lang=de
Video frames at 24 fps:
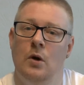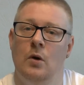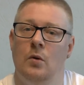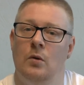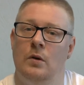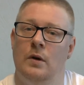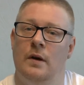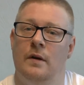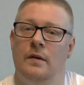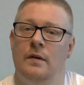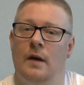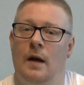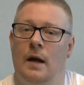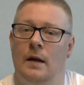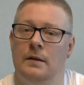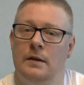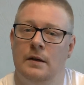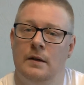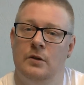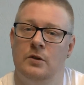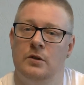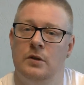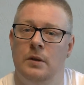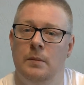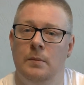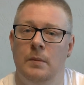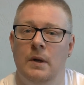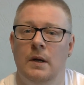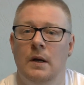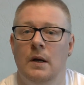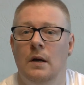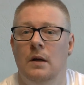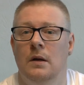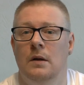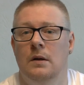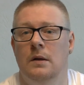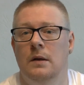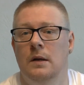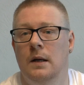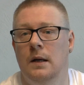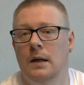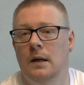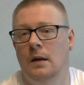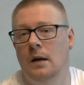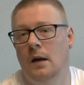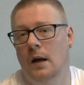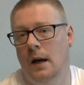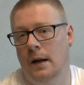Und dann hat er geschrieben,
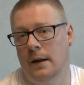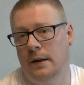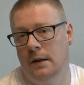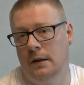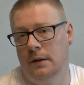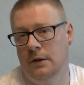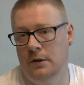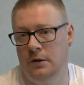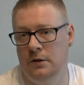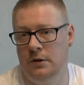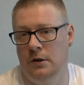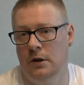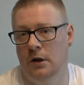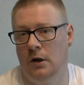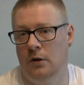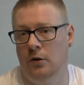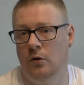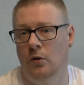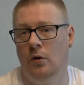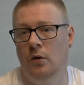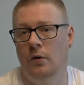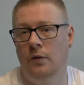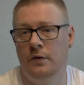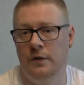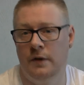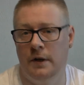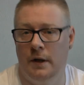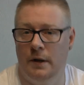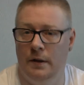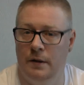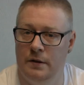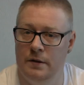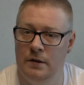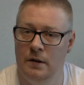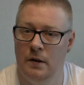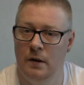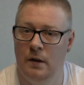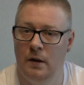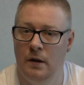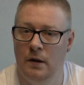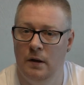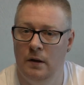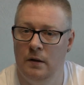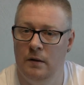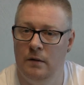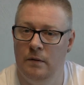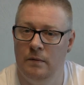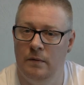nee, leider nicht, er dürft ja nicht.
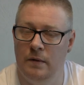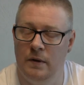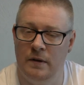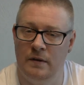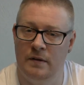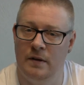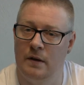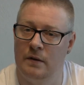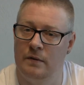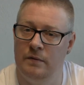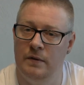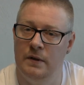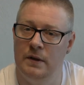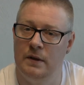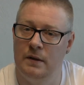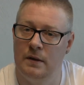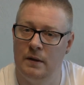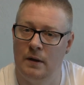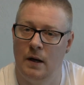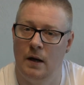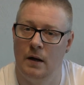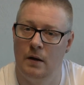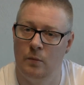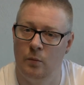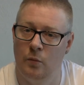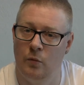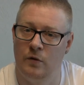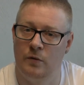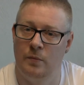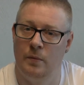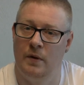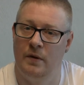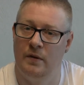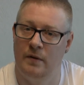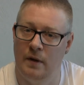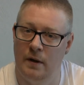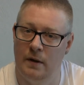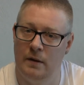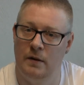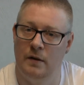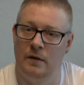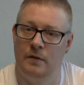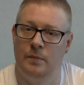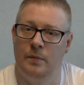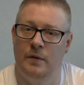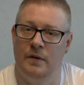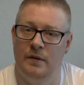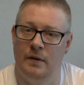Wie gesagt, wie krank muss man sein,
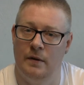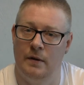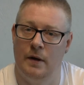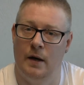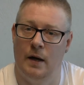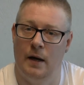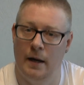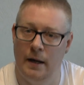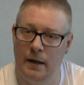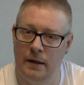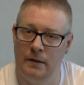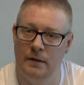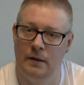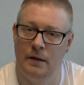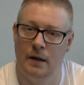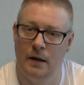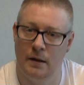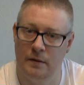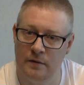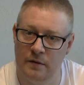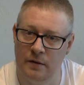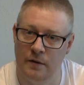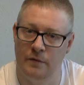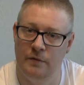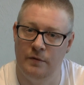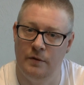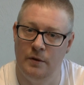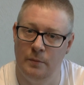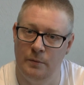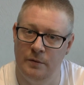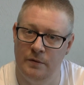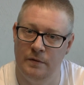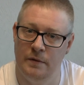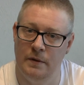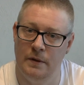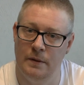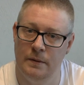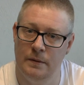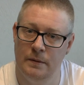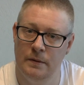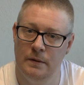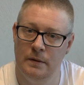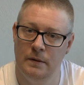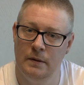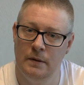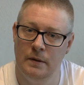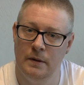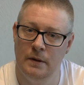dass man seine eigene Razzia filmen will?
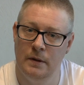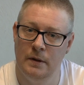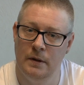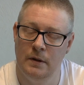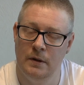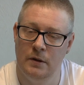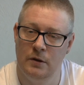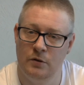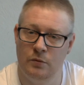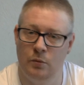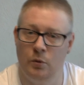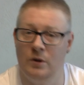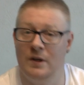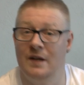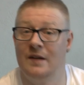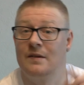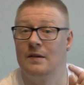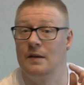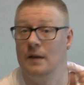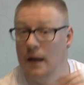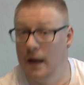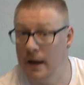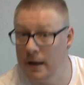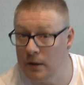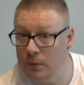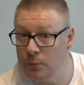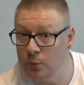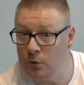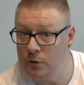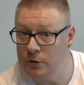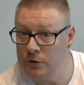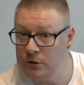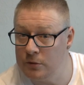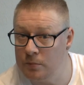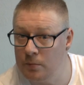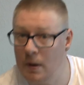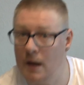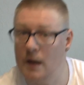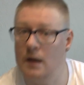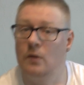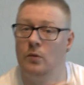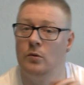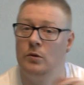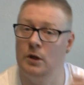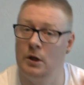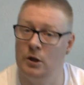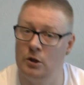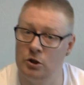Ich würde erst kleine Brötchen backen
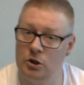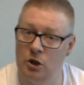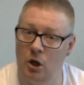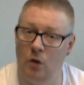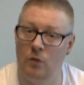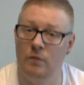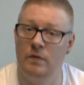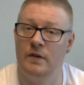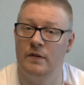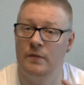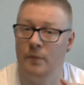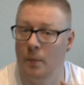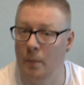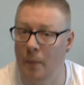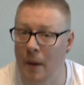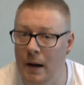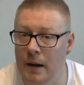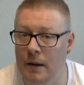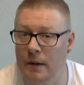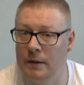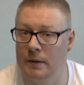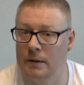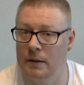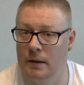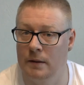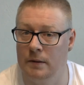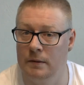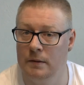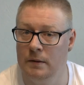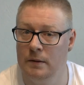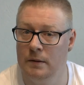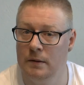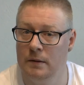und dann schauen, was wir machen können.